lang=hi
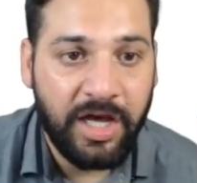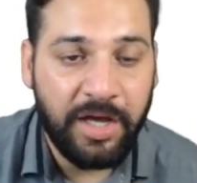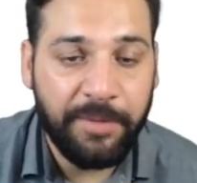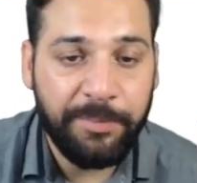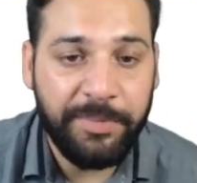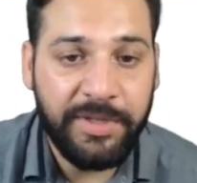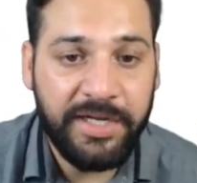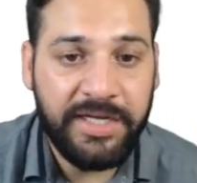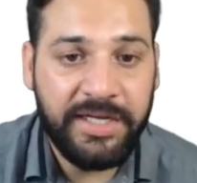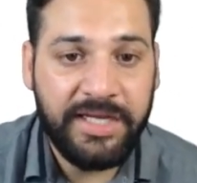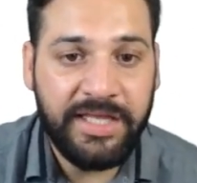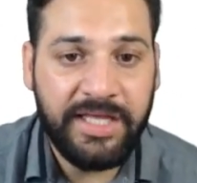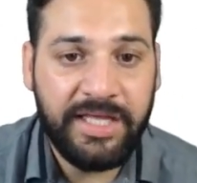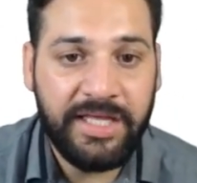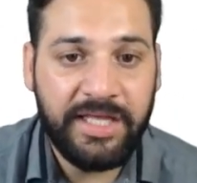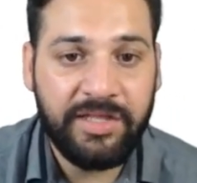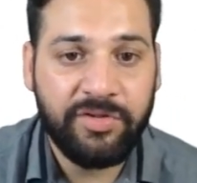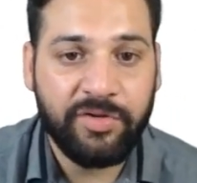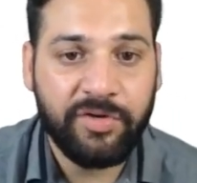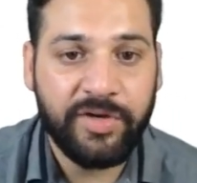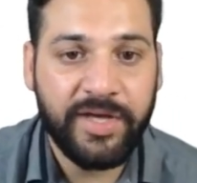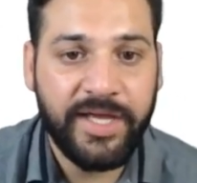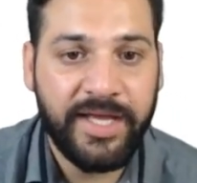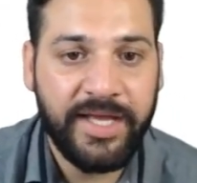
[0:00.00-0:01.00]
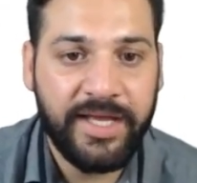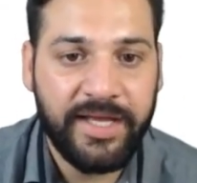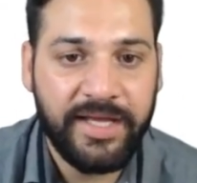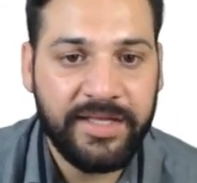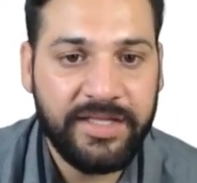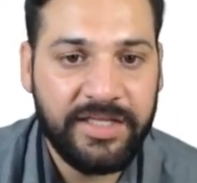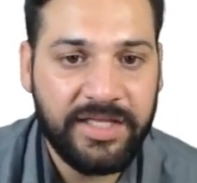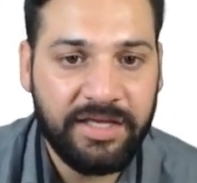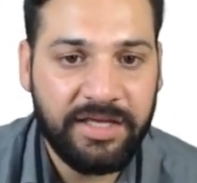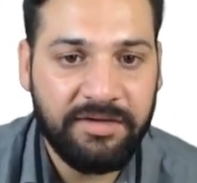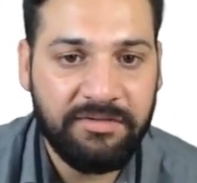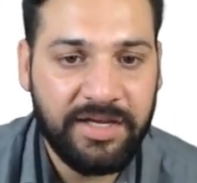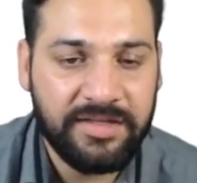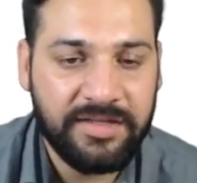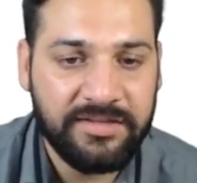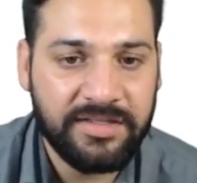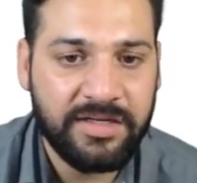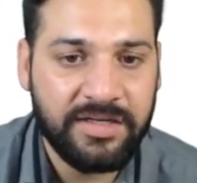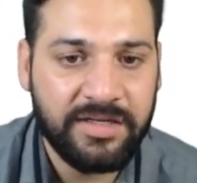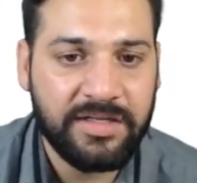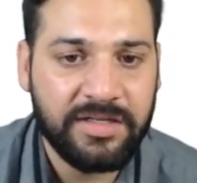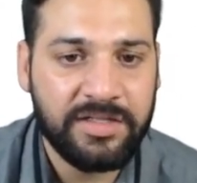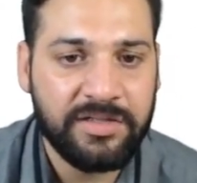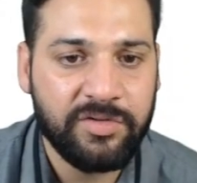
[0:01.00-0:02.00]
अभी डी जो है ये वाला
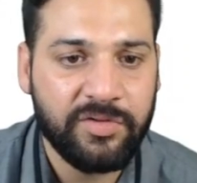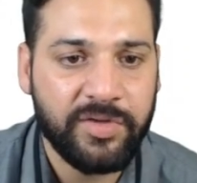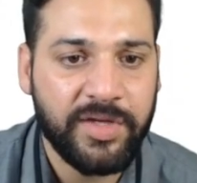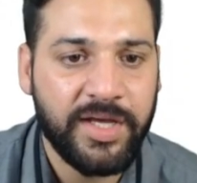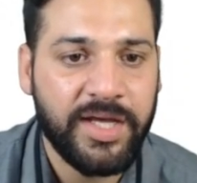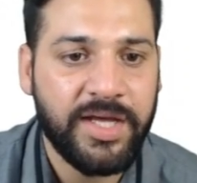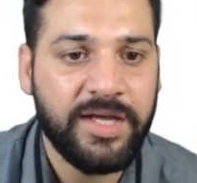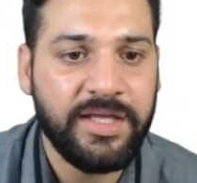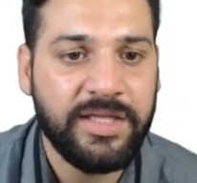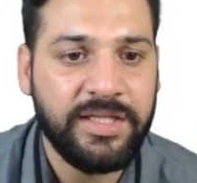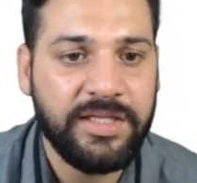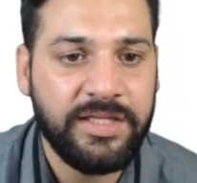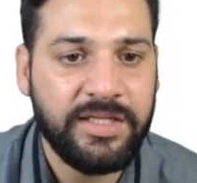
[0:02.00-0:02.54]
सर्कल जो है